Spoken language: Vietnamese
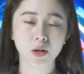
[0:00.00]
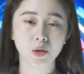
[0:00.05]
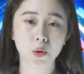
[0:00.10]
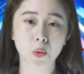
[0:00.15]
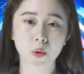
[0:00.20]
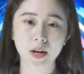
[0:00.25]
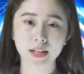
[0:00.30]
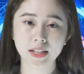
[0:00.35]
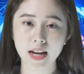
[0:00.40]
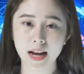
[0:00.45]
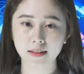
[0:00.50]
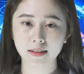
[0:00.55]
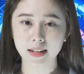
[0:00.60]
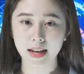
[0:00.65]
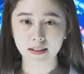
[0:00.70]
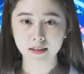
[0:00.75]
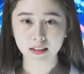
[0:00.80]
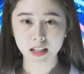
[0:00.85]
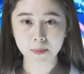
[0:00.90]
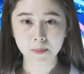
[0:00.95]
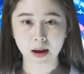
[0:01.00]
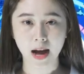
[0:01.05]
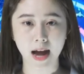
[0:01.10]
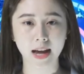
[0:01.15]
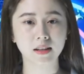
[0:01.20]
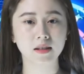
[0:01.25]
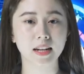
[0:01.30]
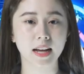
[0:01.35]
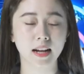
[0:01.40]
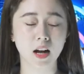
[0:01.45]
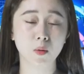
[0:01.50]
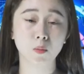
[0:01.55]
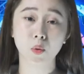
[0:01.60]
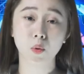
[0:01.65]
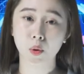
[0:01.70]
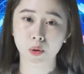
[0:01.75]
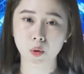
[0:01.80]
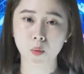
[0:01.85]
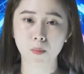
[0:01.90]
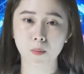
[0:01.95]
rồi quay sang đánh tiếp hai người đàn ông
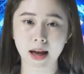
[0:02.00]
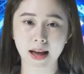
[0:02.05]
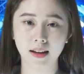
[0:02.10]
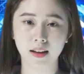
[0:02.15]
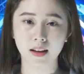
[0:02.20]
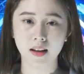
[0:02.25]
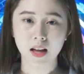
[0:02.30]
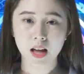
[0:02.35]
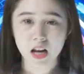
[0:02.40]
ngồi cùng bàn.